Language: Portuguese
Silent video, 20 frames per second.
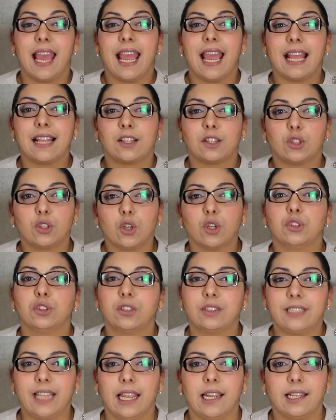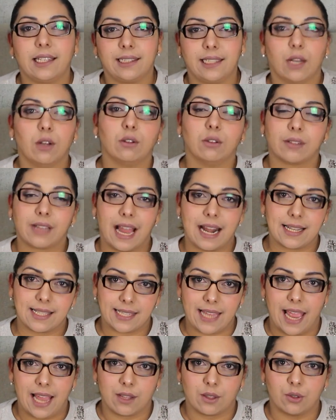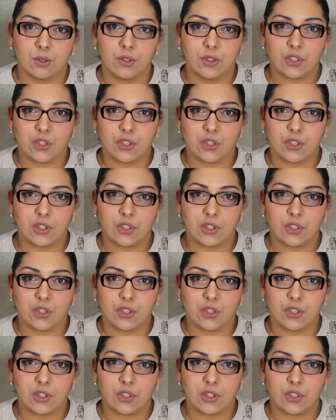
é tudo tem que ter um lugar certo.